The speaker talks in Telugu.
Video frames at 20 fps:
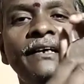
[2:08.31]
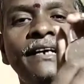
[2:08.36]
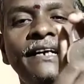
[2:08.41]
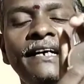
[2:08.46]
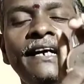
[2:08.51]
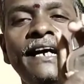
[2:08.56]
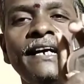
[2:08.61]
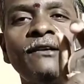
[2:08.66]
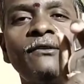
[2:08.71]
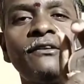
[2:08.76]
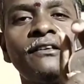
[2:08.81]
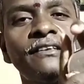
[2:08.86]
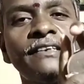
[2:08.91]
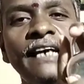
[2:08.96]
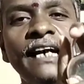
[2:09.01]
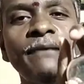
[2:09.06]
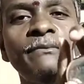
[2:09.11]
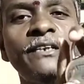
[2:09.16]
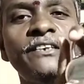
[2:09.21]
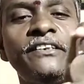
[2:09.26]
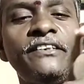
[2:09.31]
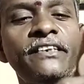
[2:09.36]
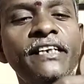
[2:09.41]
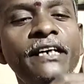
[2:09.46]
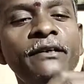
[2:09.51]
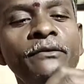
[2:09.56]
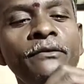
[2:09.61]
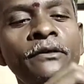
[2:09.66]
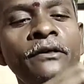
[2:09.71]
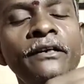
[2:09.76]
కిరాణా కొట్టుకు తాళం వేసి
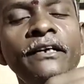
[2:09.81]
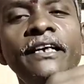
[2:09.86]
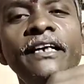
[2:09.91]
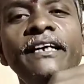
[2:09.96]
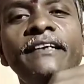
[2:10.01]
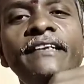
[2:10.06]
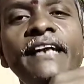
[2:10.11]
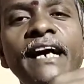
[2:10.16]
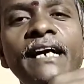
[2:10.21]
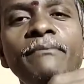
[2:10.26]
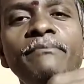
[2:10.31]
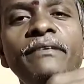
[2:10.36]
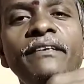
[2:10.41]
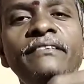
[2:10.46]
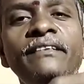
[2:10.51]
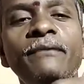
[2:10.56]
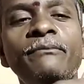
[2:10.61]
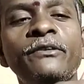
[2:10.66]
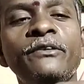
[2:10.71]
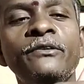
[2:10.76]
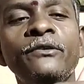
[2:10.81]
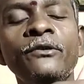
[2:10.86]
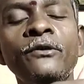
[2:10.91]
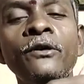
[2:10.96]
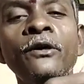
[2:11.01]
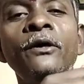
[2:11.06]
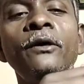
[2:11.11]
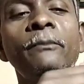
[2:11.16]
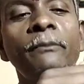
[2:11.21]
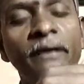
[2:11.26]
ఉంటారు ఈ తాళం తీసే ముందు
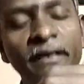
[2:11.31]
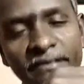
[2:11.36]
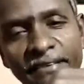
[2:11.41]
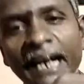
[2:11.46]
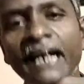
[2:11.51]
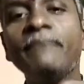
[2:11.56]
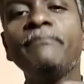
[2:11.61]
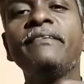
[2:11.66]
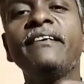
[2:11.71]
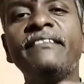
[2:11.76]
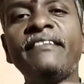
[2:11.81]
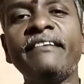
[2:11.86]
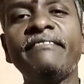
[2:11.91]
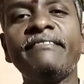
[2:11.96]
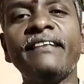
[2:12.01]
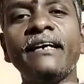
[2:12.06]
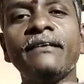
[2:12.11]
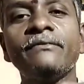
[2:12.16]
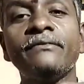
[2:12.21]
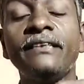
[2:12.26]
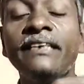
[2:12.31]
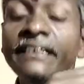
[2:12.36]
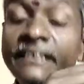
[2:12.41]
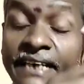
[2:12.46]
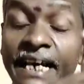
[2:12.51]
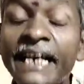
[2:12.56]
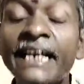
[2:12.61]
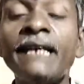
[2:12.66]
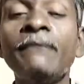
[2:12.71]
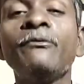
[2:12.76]
మీరు తాళం తీసేస్తారు
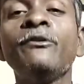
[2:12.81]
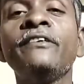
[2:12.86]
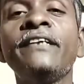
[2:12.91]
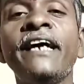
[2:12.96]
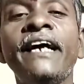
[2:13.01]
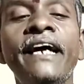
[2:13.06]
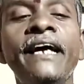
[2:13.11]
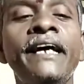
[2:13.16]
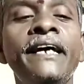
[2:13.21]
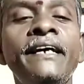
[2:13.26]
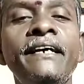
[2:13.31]
తీసేకి ముందే